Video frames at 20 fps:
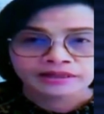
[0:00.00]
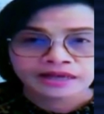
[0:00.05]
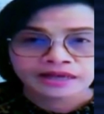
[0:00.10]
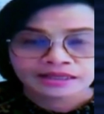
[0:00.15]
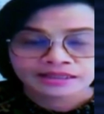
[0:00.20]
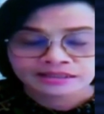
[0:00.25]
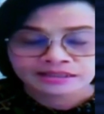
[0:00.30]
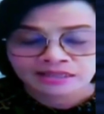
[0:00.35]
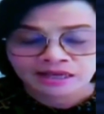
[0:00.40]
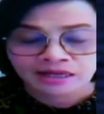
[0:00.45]

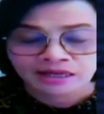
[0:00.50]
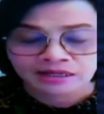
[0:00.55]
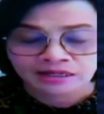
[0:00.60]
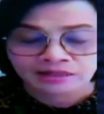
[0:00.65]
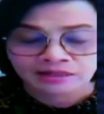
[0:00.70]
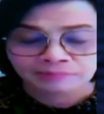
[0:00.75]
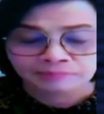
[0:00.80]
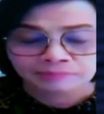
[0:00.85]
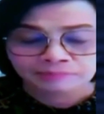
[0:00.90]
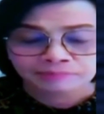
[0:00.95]
Dasar
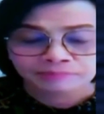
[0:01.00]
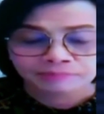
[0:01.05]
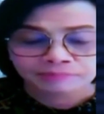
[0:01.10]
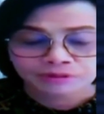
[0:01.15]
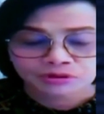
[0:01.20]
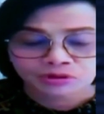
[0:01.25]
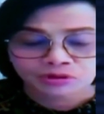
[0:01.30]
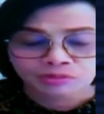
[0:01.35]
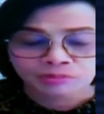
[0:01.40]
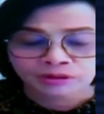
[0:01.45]

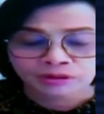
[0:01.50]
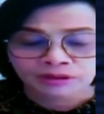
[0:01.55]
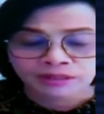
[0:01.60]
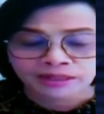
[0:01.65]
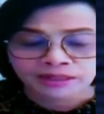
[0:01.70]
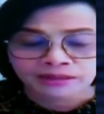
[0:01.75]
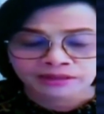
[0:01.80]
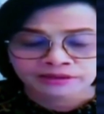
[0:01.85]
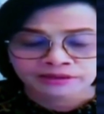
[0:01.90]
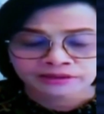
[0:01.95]

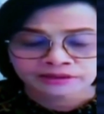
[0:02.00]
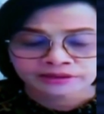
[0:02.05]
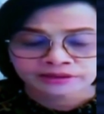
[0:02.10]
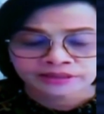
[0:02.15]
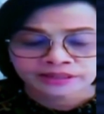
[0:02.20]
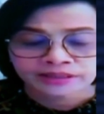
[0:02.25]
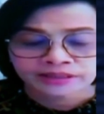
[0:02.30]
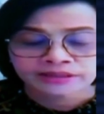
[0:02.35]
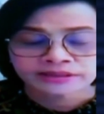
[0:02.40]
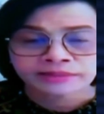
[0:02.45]
pencopotan
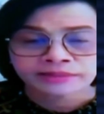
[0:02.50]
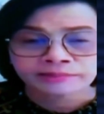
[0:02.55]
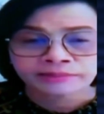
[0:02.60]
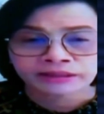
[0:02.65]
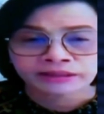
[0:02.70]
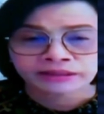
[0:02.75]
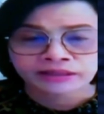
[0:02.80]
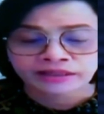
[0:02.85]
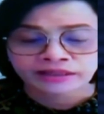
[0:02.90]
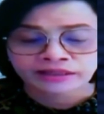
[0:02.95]
dari
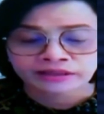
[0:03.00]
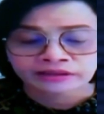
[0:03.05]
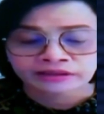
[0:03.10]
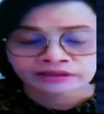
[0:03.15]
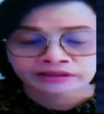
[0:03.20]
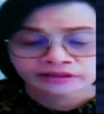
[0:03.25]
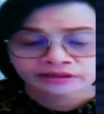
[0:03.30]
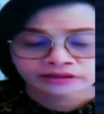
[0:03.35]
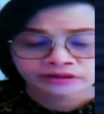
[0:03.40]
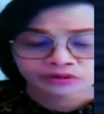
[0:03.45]
jabatan
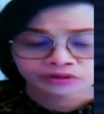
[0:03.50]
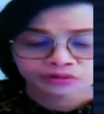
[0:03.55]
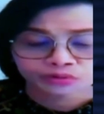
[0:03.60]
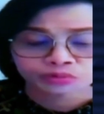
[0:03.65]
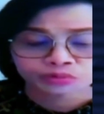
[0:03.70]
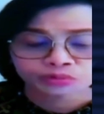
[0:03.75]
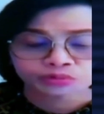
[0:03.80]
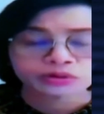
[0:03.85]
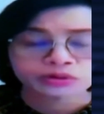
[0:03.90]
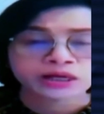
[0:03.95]

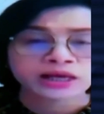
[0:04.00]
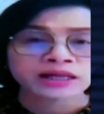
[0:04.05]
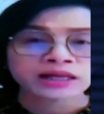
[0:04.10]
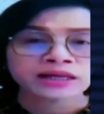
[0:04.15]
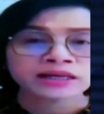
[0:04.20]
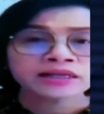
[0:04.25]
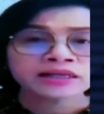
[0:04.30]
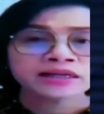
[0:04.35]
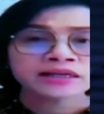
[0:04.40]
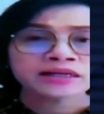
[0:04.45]

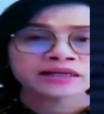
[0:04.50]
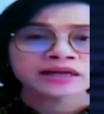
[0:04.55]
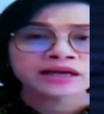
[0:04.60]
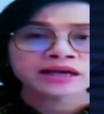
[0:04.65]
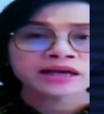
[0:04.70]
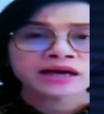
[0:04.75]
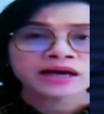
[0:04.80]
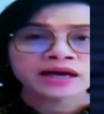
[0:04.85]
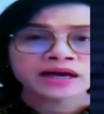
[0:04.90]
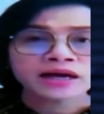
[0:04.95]
struktural
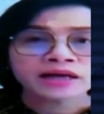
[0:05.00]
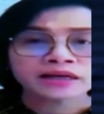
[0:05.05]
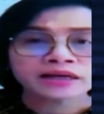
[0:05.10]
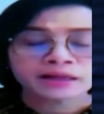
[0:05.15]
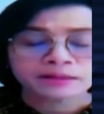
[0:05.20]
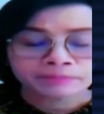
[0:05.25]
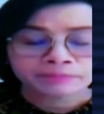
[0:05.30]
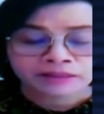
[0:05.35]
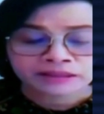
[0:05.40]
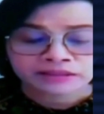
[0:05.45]

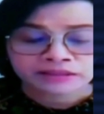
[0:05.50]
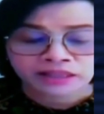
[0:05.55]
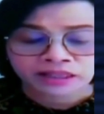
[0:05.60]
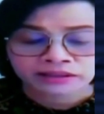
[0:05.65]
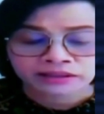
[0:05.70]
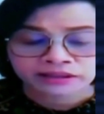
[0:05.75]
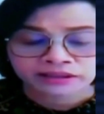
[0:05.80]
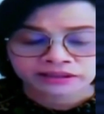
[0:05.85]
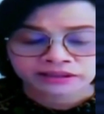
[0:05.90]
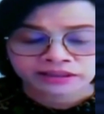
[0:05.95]
adalah
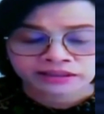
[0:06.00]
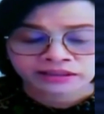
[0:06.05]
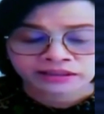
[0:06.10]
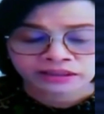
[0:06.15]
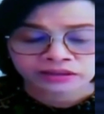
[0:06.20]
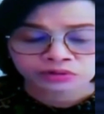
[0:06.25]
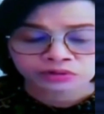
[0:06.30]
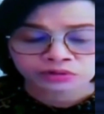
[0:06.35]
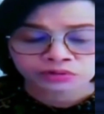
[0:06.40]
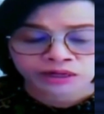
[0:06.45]
pasal
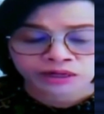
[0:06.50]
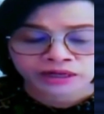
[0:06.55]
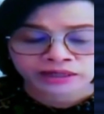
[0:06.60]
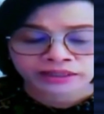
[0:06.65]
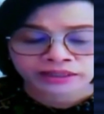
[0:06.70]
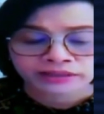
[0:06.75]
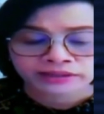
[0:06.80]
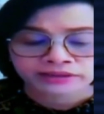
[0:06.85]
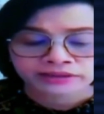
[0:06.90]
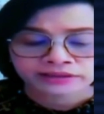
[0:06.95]
31
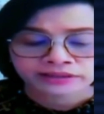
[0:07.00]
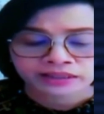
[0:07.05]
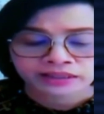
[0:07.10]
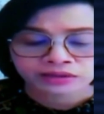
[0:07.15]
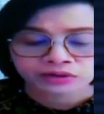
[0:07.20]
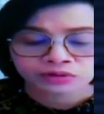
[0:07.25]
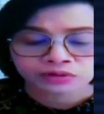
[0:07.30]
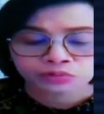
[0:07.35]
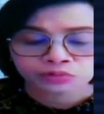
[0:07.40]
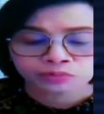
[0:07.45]
ayat
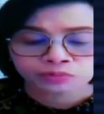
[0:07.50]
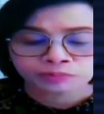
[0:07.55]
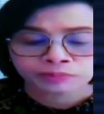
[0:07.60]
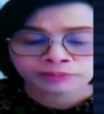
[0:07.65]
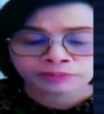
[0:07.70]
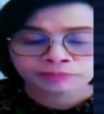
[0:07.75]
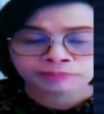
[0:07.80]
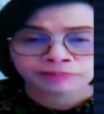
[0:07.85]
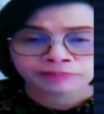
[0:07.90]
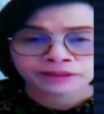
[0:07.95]
1
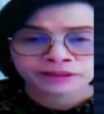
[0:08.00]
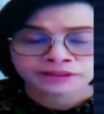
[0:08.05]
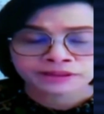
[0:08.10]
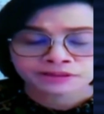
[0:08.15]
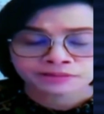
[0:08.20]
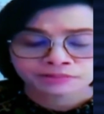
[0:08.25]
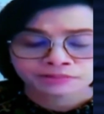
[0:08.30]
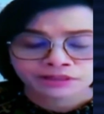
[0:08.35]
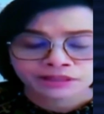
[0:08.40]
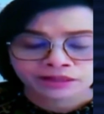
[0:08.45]
PP
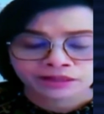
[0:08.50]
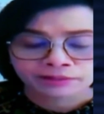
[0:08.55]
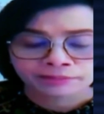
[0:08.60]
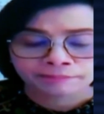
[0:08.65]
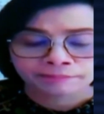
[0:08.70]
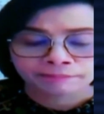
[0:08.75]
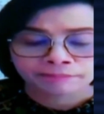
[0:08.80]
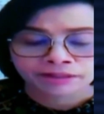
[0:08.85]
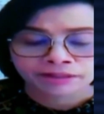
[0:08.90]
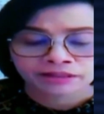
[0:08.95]

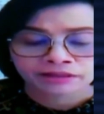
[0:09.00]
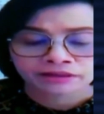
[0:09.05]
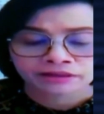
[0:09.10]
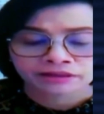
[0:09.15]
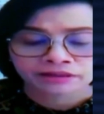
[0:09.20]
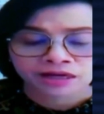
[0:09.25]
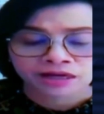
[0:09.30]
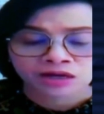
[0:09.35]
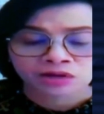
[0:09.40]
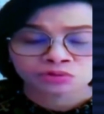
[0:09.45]
94
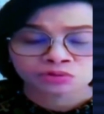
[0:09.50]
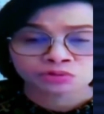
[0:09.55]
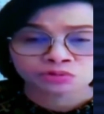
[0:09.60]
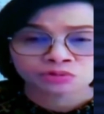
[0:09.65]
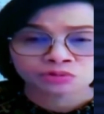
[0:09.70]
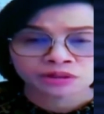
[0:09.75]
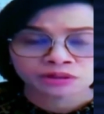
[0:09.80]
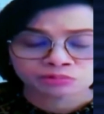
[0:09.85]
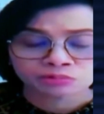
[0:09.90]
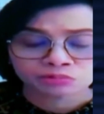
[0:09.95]

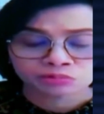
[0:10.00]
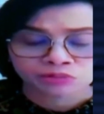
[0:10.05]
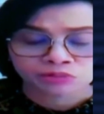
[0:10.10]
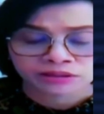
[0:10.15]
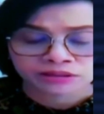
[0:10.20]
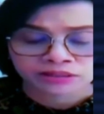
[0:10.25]
tahun 2021